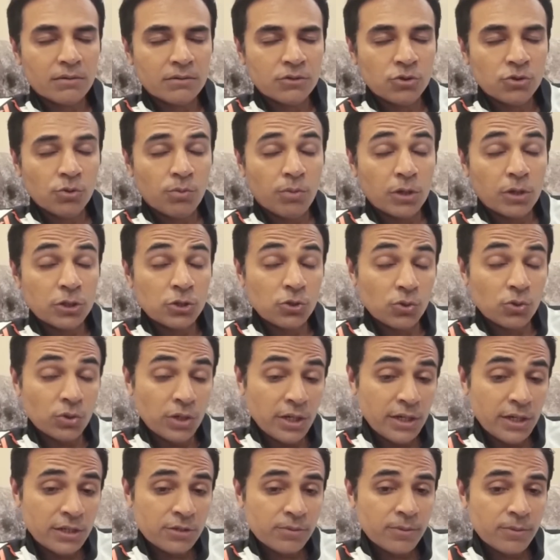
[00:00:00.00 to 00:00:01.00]
जो बच्चों
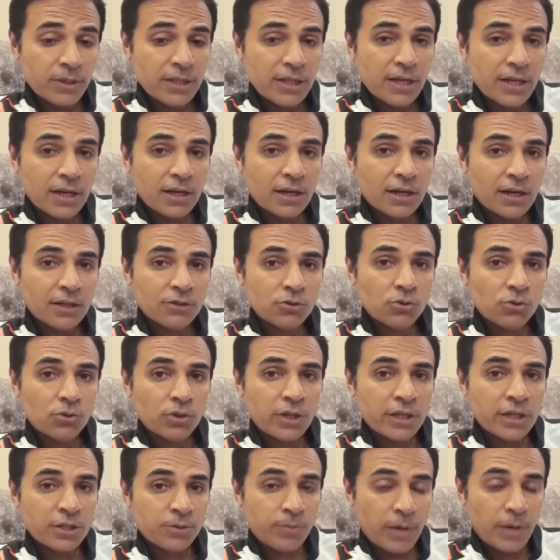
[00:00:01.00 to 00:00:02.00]
ने इसमें देखा जो
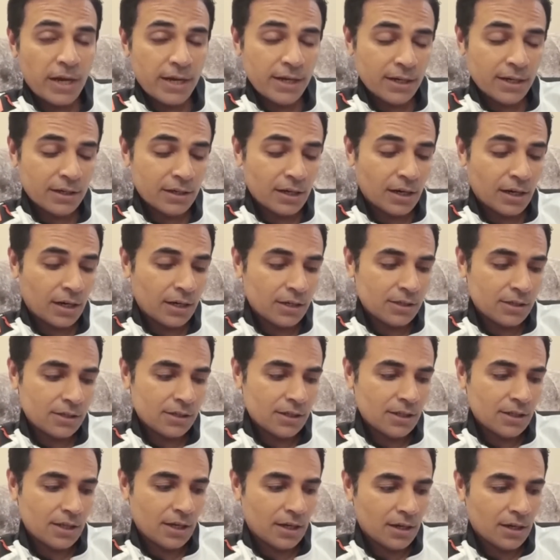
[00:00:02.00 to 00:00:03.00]
एक्सपायरिंग क्रिकेटर्स
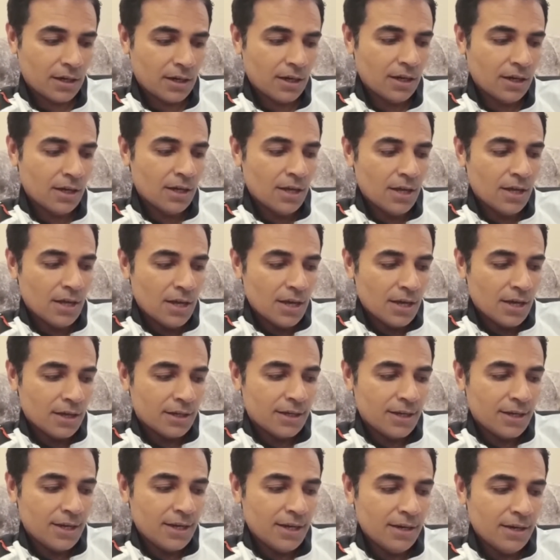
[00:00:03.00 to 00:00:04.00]
ने देखा
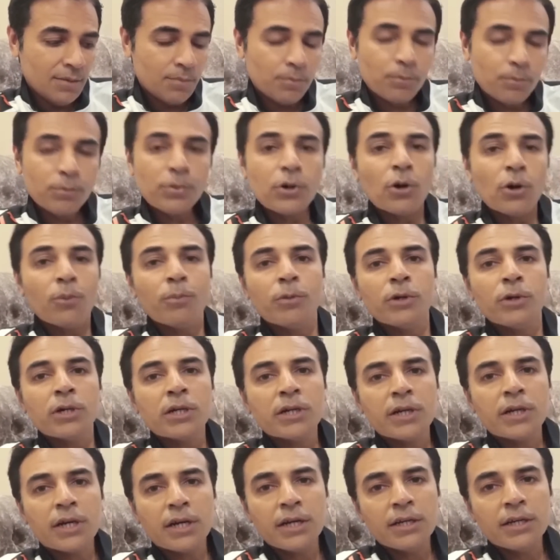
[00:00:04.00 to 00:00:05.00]
कि प्रॉपर
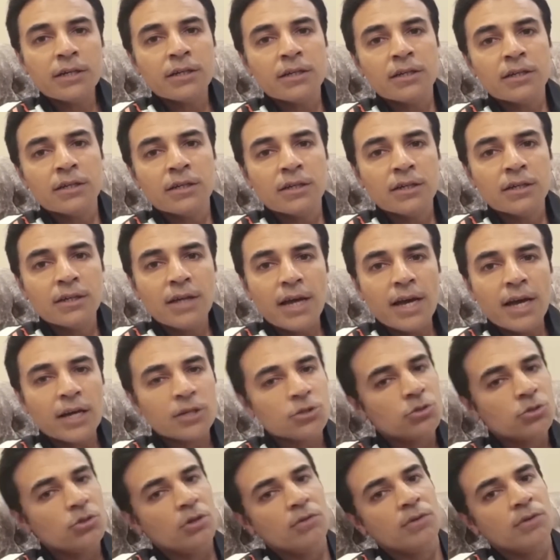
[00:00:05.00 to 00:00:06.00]
क्रिकेट
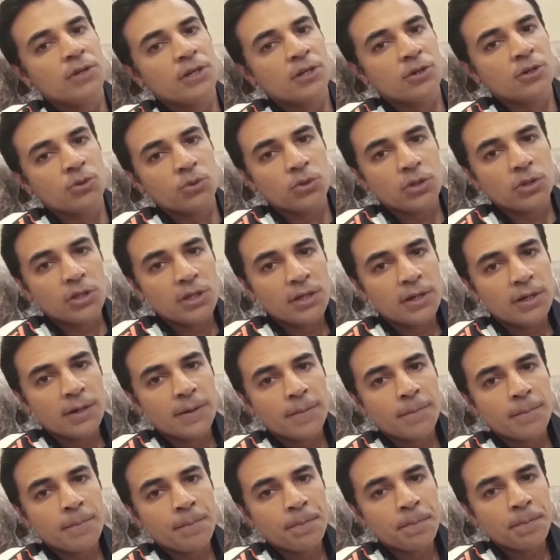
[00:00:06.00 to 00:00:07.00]
एक्चुअल विनर होती है
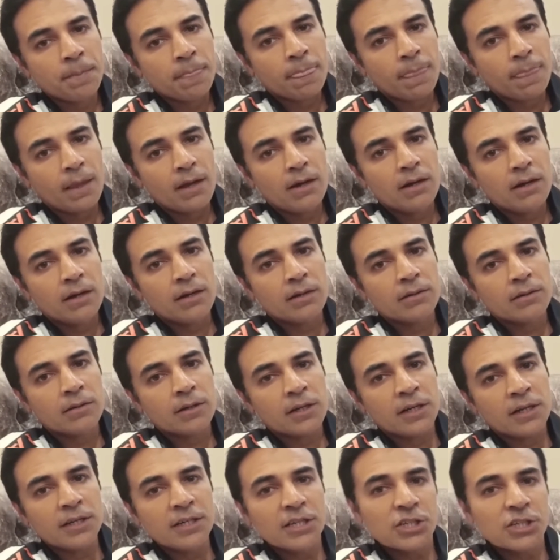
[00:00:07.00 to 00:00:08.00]

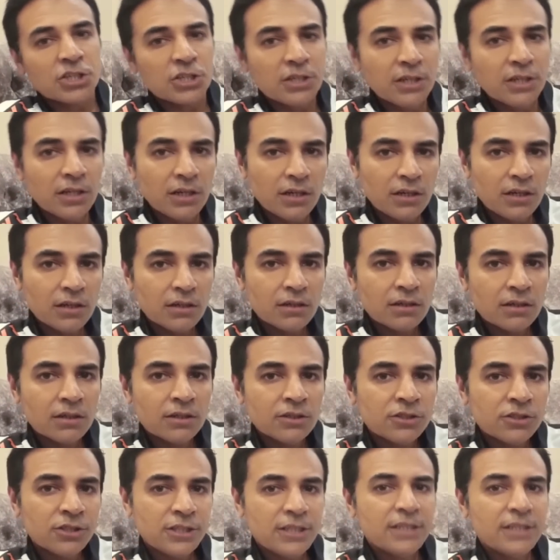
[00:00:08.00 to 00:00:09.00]
कंडीशनल
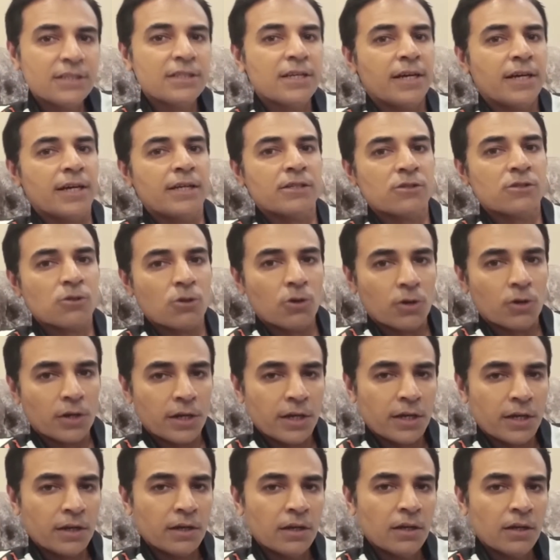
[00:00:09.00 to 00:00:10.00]
uh, चीज़ है
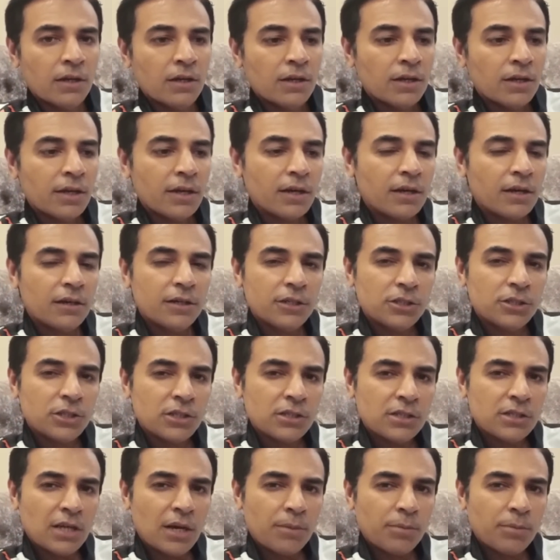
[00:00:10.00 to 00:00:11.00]
स्लॉगिंग कि
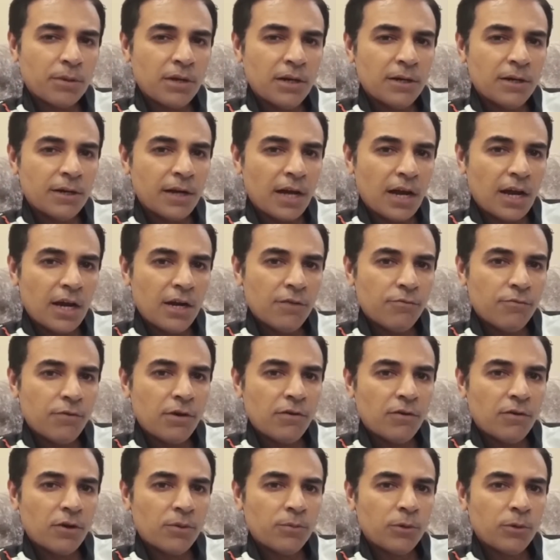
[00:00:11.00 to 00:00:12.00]
कंडीशंस आपकी इंटायरली
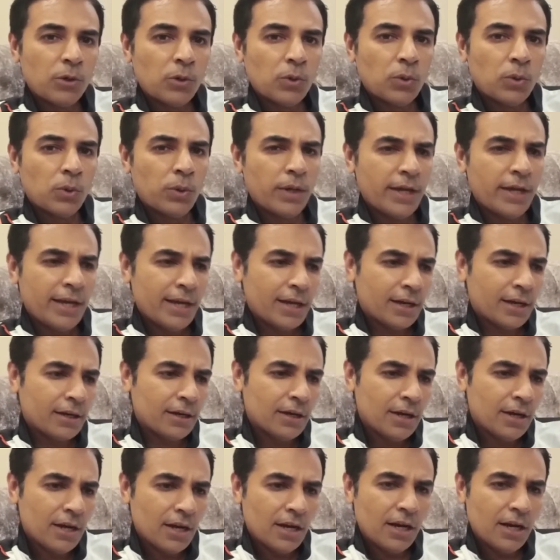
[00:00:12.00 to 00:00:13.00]
फेवर में हो एक
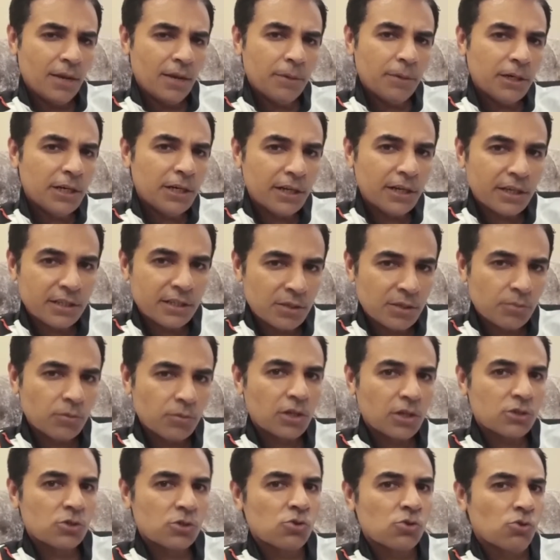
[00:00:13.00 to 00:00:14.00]
लिमिटेड किस्म
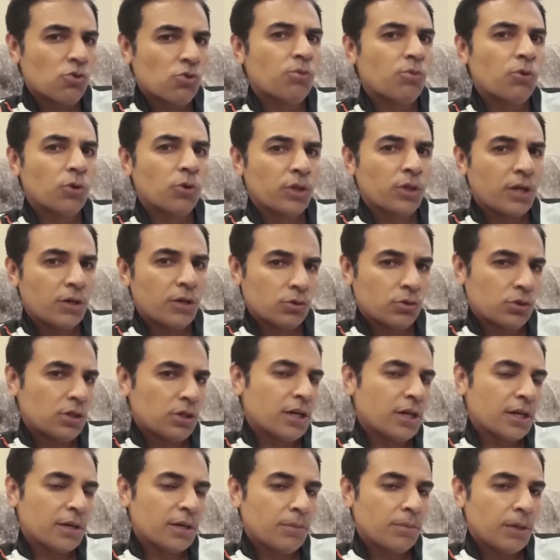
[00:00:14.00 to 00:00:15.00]
का स्कोप होता है उस
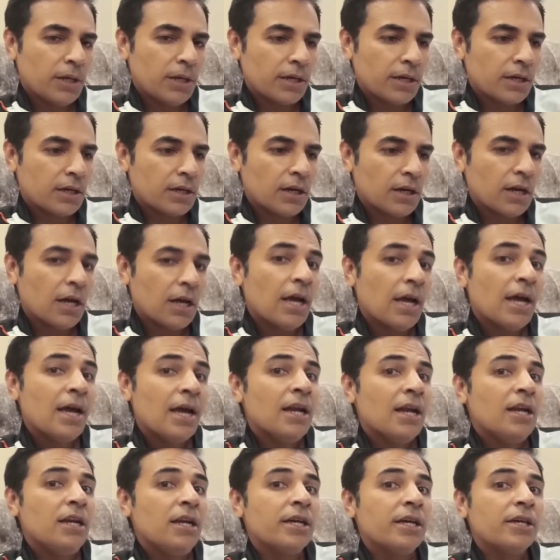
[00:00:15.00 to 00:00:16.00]
तरह के प्लेयर का
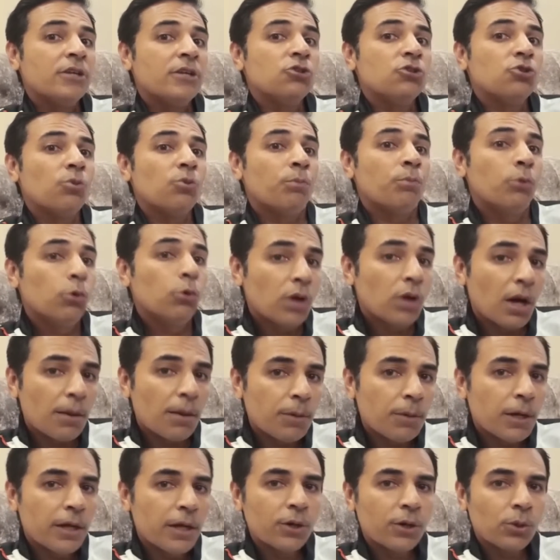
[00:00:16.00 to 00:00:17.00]
लेकिन जो पूरा
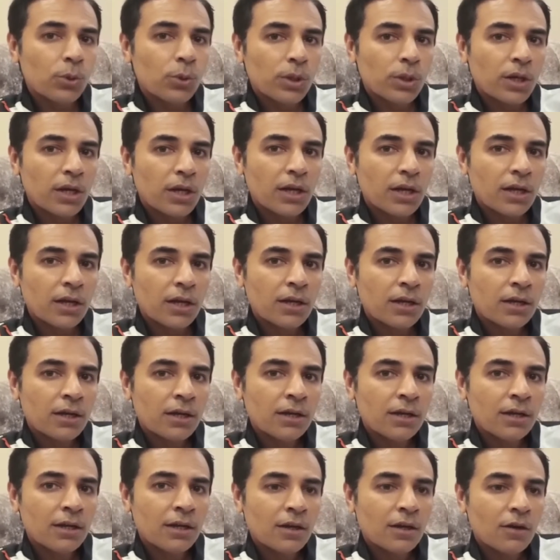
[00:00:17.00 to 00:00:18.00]
प्लेयर होता है
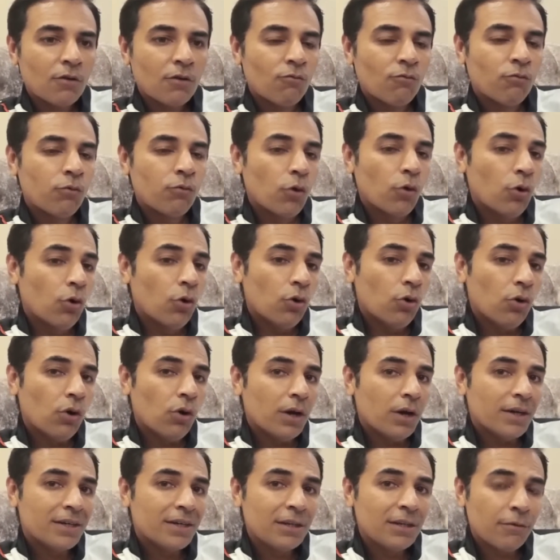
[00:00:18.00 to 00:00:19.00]
वो
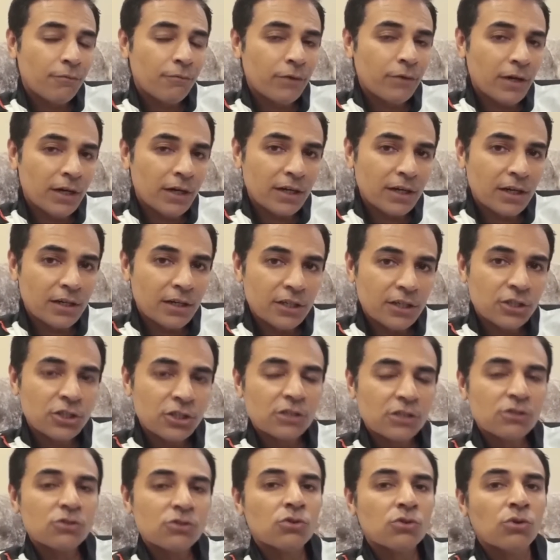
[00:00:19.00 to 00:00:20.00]
डिफरेंट
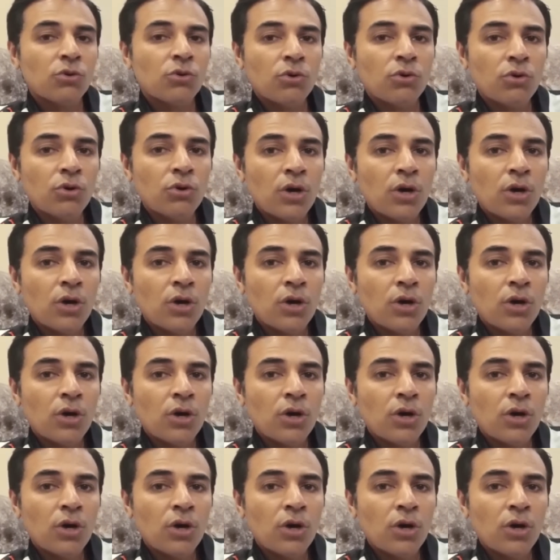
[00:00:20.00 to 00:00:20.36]
कंडीशंस को